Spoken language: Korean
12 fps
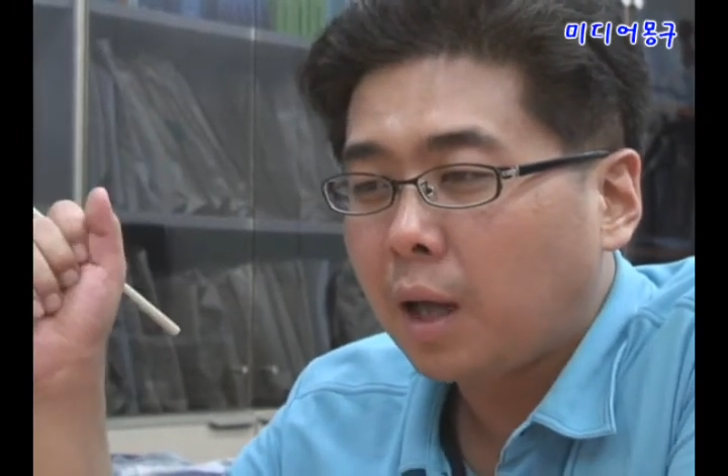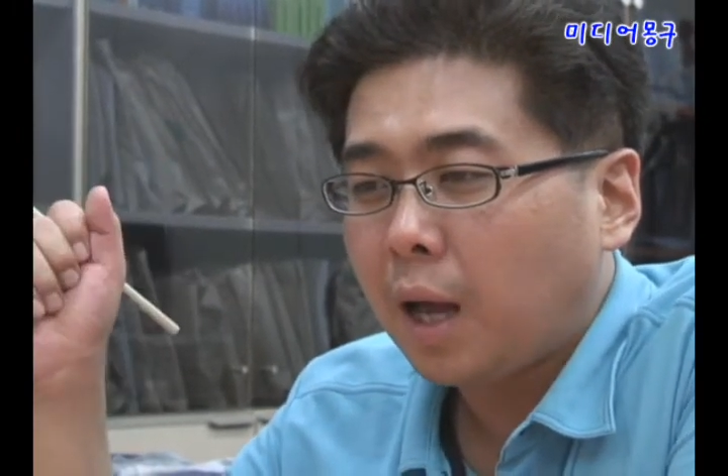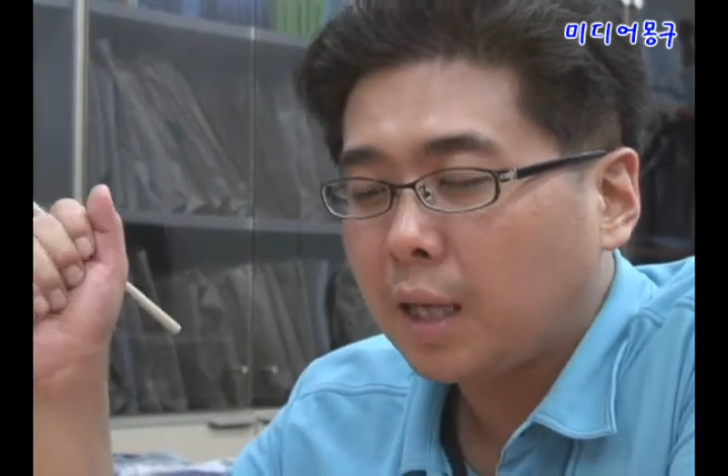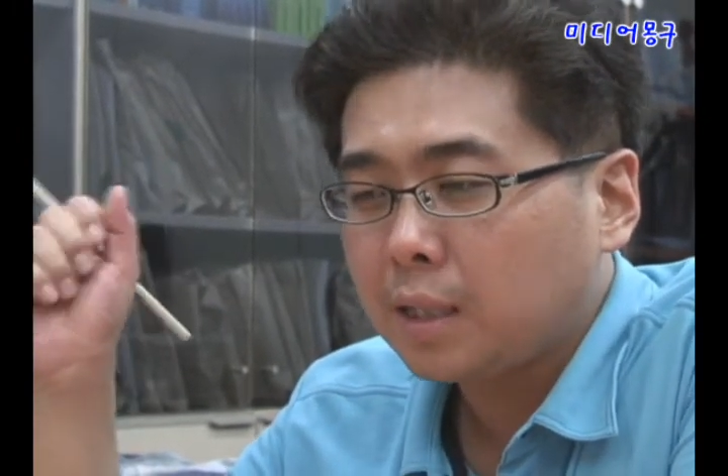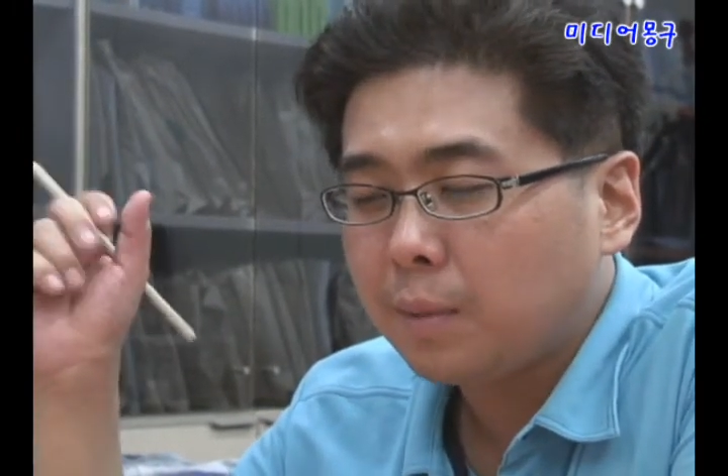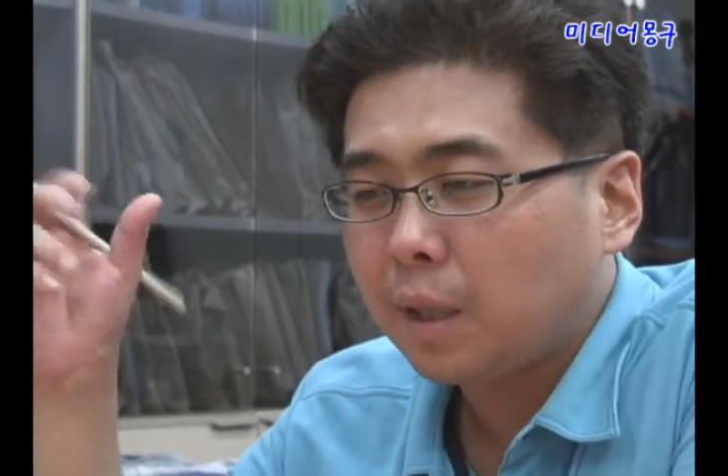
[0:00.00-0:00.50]

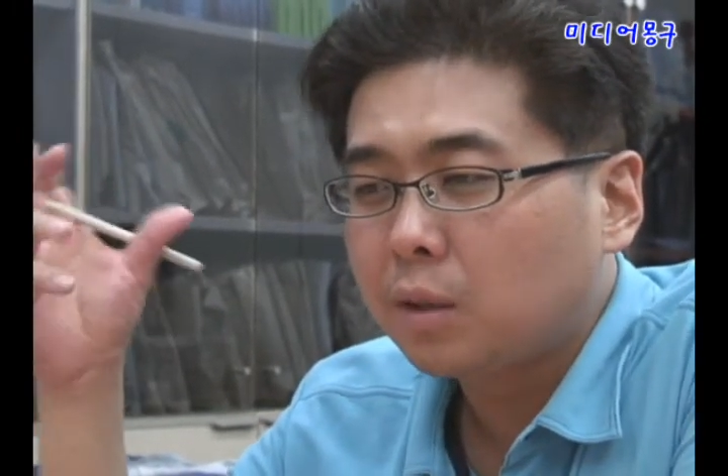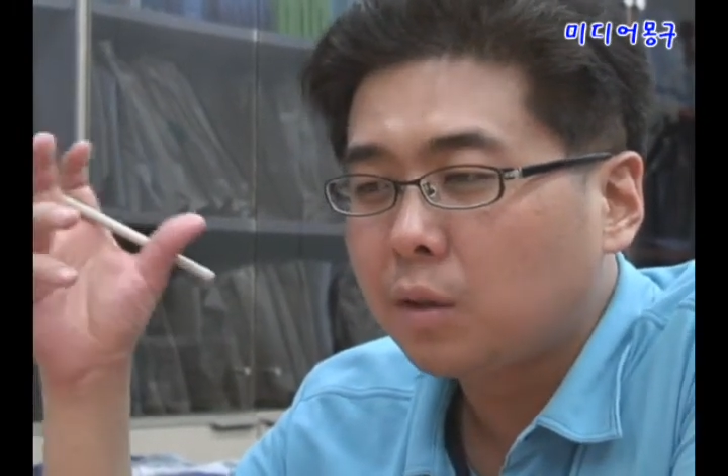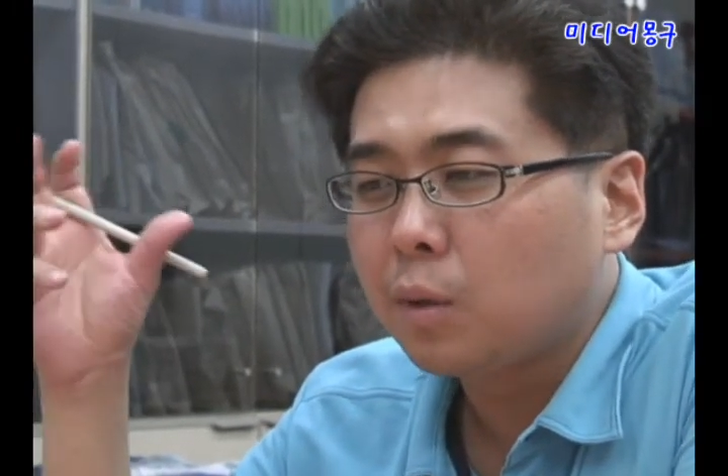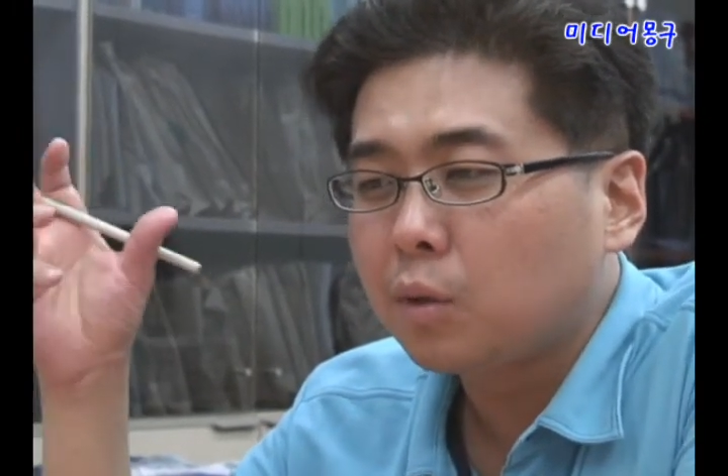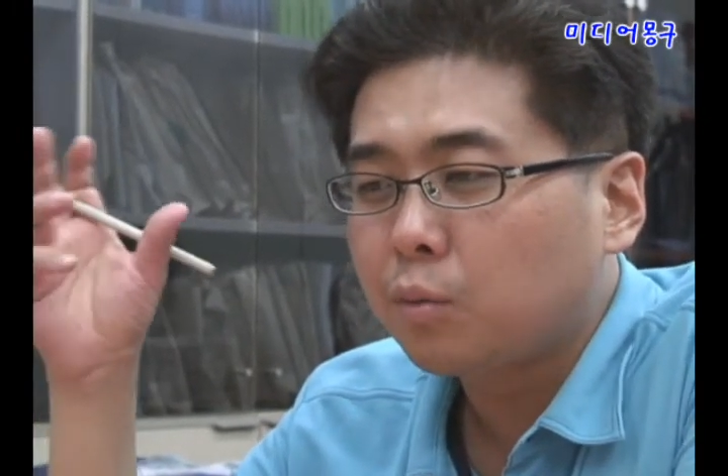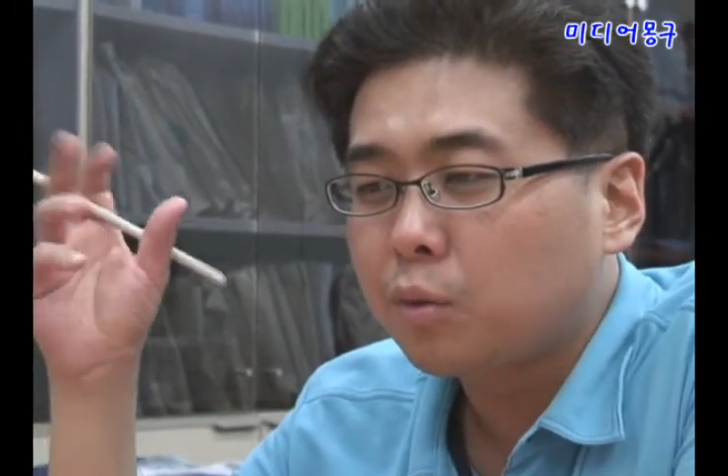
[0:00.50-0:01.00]
하지만
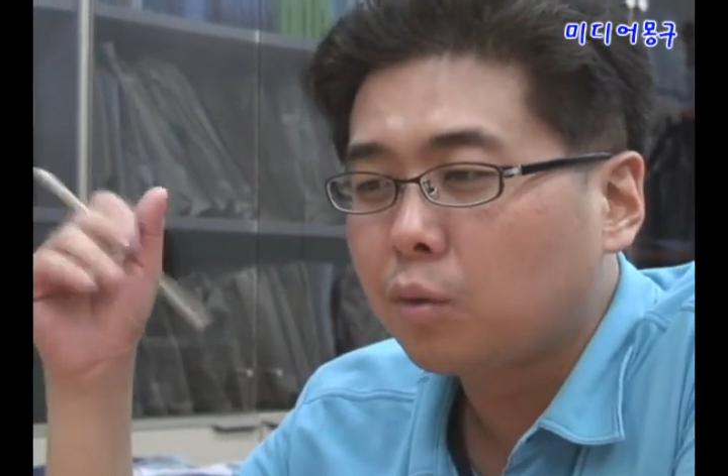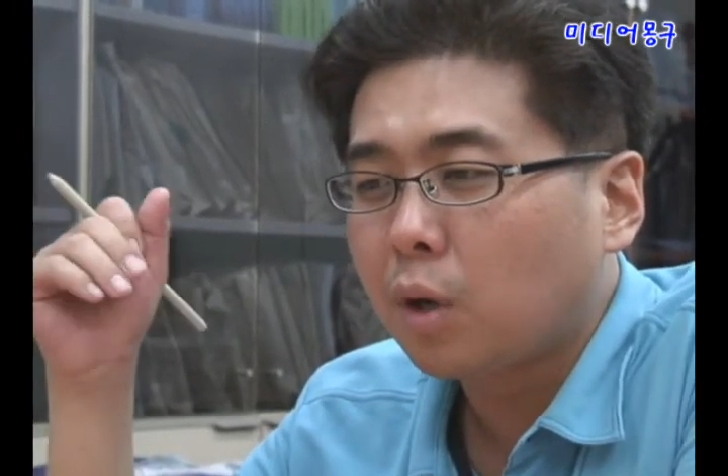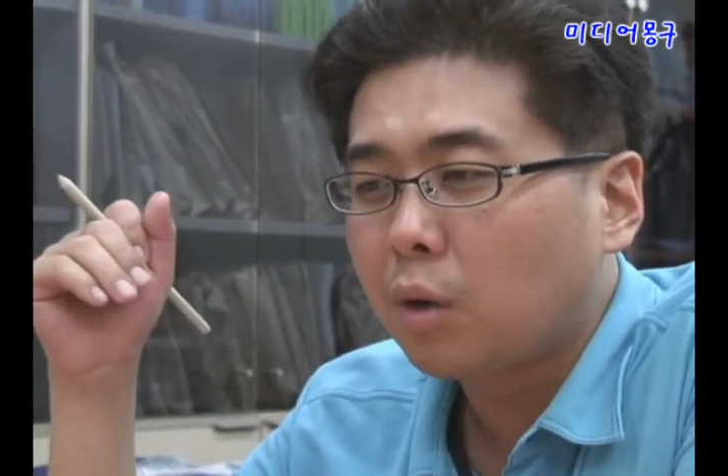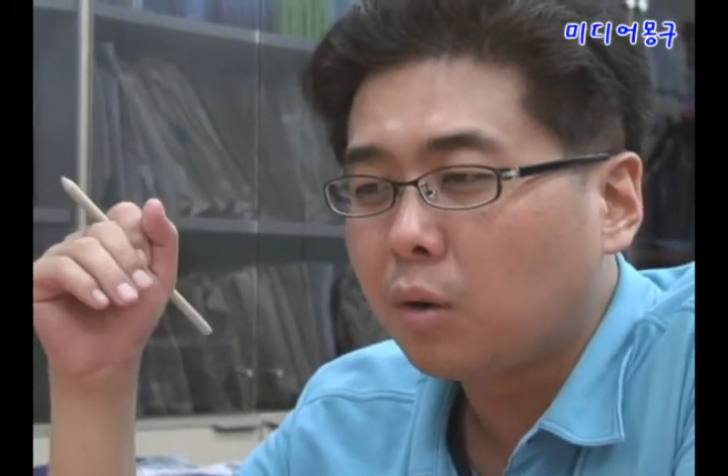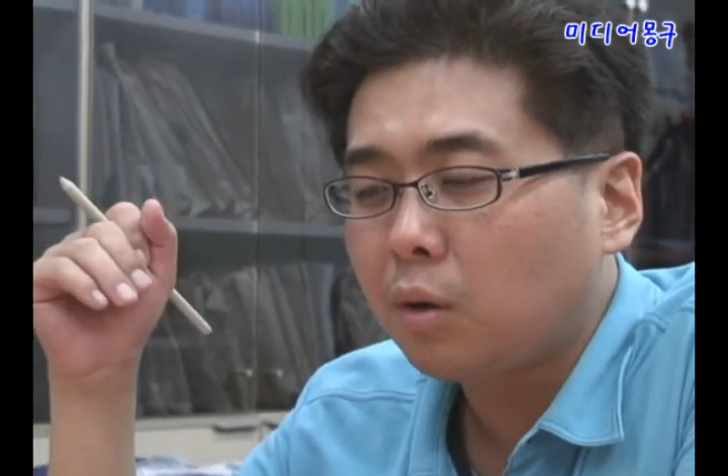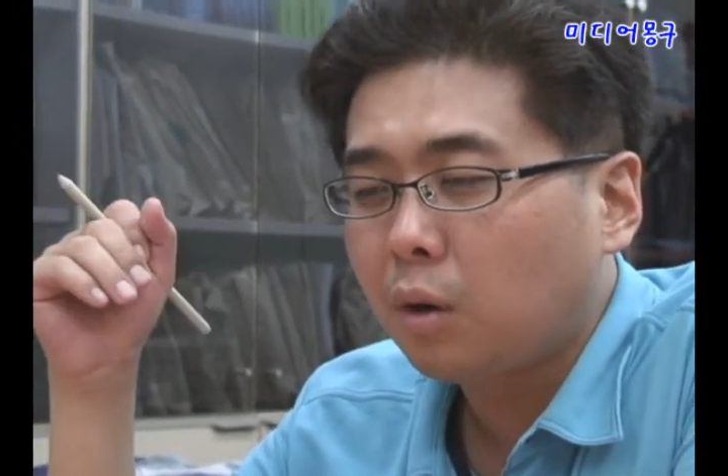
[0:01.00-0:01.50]
그럼에도
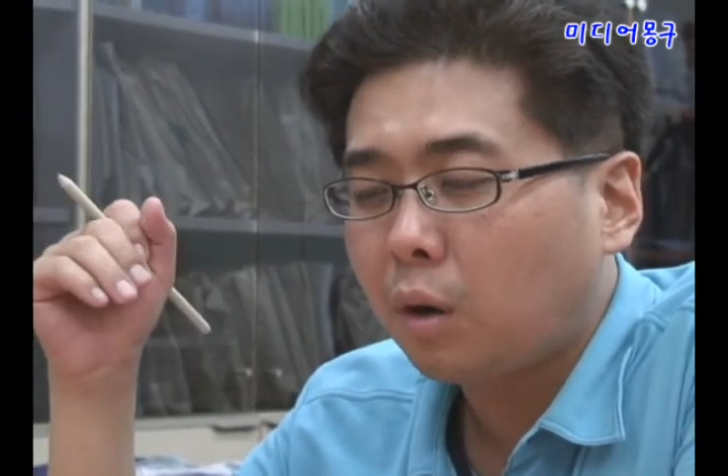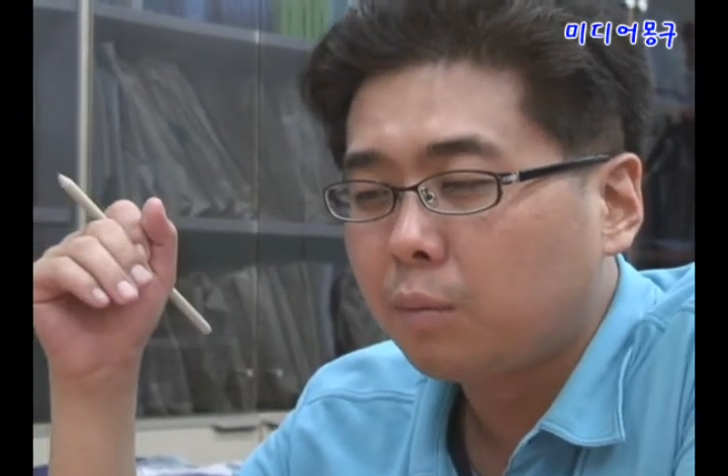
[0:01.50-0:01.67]
불구하고